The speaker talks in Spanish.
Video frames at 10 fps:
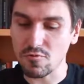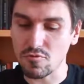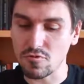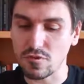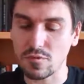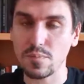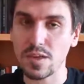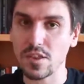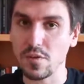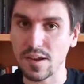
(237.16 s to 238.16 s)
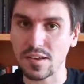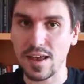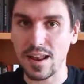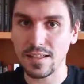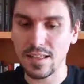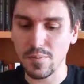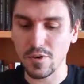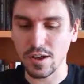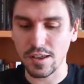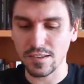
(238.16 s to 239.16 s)
un vídeo más adelante
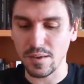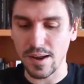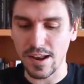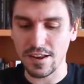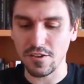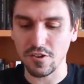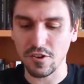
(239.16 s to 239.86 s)
porque este banner yo